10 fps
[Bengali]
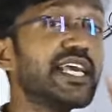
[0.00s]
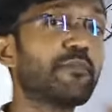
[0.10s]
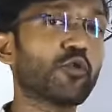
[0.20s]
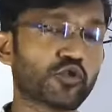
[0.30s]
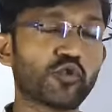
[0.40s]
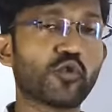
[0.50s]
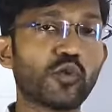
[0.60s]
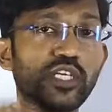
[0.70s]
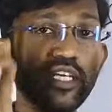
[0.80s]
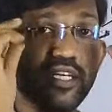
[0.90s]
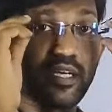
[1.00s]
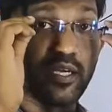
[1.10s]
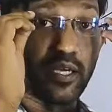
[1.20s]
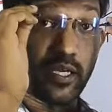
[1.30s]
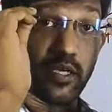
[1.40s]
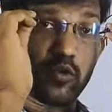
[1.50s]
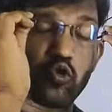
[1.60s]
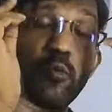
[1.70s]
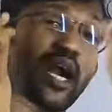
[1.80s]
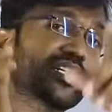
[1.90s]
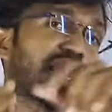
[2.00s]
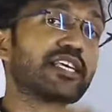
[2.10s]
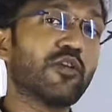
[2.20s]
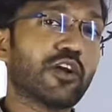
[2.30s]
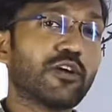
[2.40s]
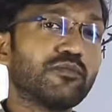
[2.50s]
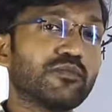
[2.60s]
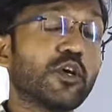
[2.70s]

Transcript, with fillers: দিয়ে প্রশ্ন করি তোমরা ট্রাই করো